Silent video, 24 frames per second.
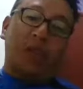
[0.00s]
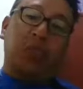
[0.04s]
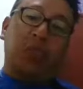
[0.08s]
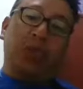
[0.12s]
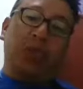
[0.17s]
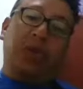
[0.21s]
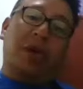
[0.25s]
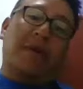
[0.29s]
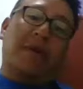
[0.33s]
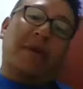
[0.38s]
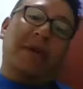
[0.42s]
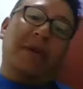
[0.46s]
y
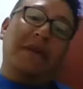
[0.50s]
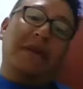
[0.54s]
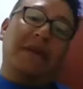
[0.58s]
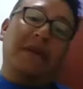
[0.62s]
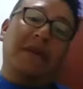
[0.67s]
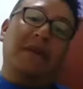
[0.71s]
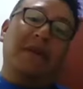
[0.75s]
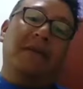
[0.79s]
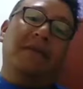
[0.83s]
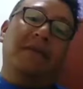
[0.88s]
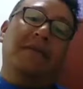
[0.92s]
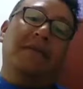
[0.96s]
se
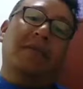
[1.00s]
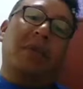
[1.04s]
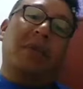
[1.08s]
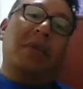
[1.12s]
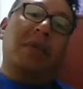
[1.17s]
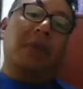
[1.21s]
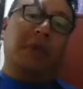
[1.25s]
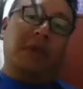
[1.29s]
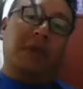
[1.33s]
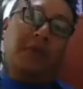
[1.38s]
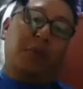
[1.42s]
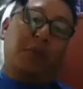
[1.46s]
avanzan,
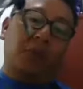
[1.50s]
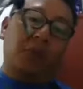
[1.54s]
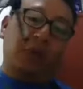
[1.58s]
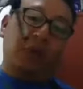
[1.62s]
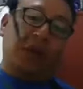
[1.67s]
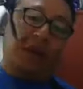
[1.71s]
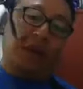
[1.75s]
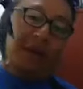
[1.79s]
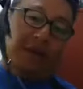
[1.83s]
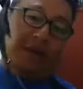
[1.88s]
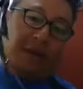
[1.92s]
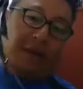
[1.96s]
vamos a
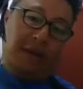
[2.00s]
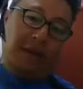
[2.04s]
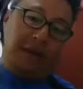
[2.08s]
utilizar